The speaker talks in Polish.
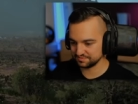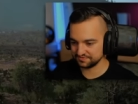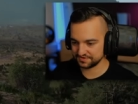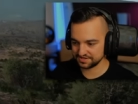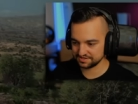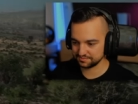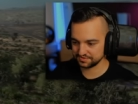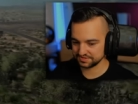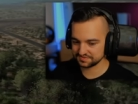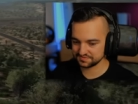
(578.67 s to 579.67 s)
mi faka
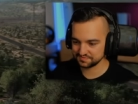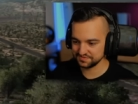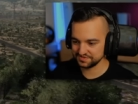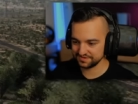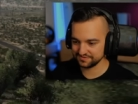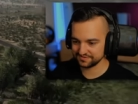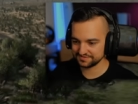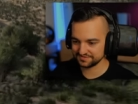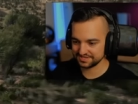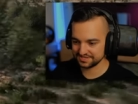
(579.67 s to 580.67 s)
pokazał, to musiałem go
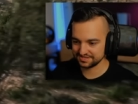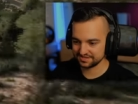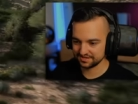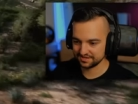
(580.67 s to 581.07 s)
rozwalić.